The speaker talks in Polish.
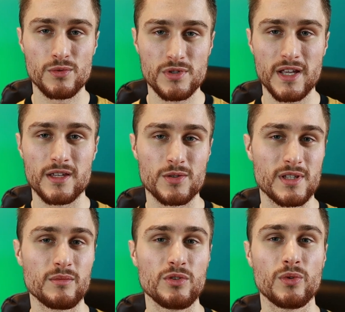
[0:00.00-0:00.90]
rozluźnianie
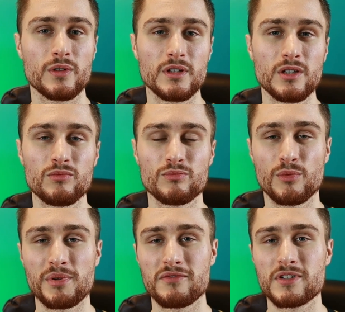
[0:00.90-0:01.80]
czasami dłoni
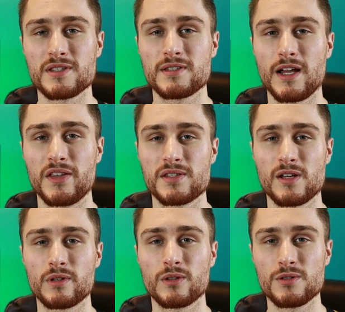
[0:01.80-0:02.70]
poprawia stan
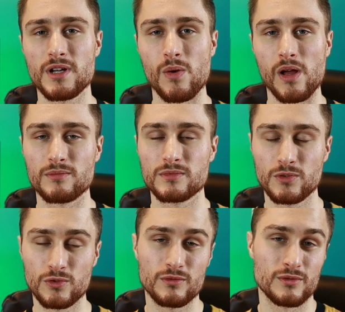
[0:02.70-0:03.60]
całego ciała,
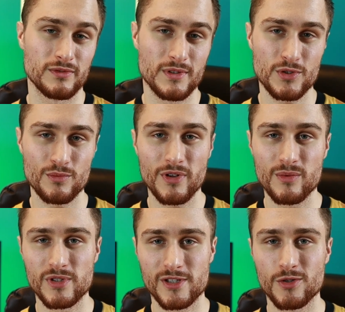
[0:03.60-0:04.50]
ku również
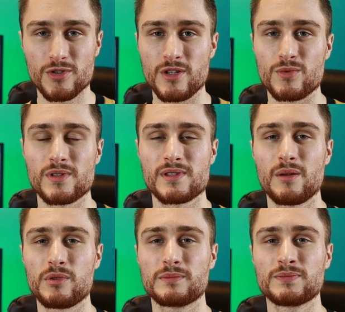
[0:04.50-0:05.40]
mojemu zaskoczeniu
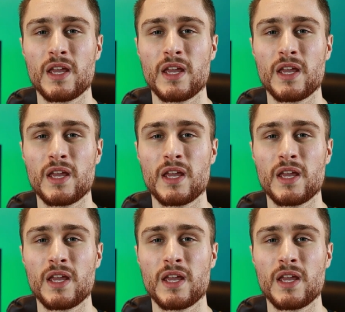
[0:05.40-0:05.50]
czasami.